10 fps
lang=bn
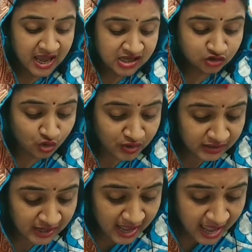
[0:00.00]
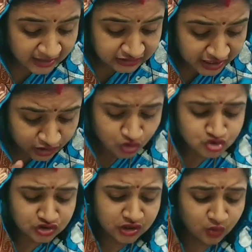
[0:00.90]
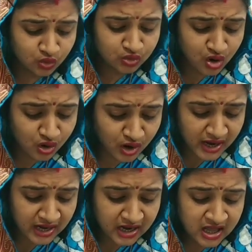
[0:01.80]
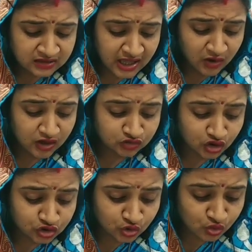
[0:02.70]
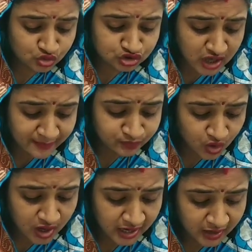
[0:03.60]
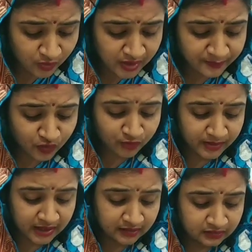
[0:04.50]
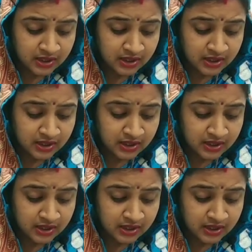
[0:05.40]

এই ত্রয়ীর একটাকেও যদি ক্ষুণ্ণ করেন তাহলে ততটুকু সাম্যহারা হয়ে পড়বেন